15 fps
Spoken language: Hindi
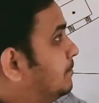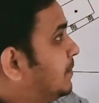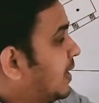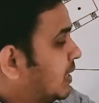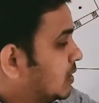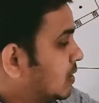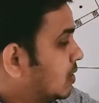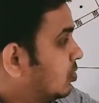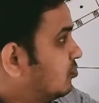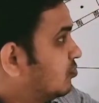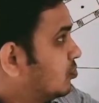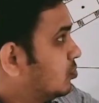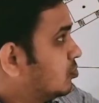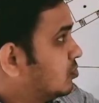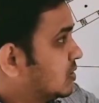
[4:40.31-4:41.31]
बैंकिंग ऑफ
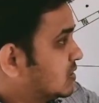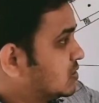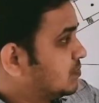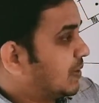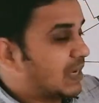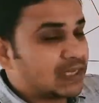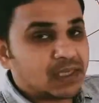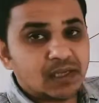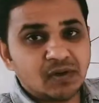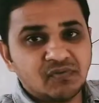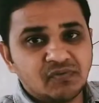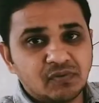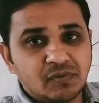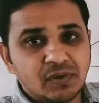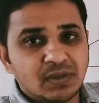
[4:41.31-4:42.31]
रोड व्हाट इज बैंकिंग
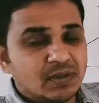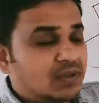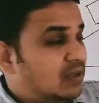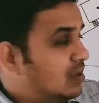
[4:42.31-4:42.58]
ऑफ रोड